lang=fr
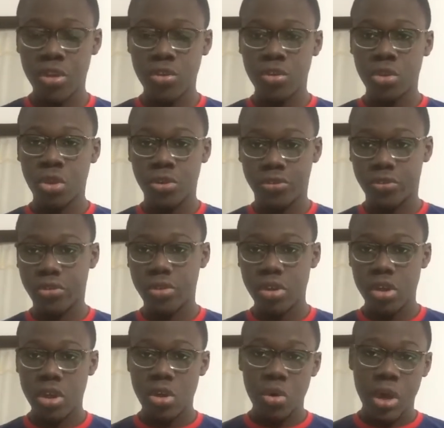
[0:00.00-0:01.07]
une offre
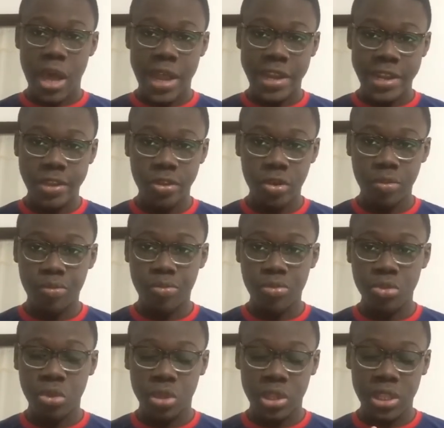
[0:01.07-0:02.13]
à Lyon
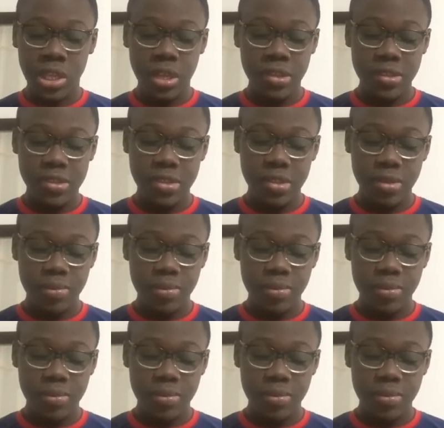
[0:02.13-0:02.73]
de 30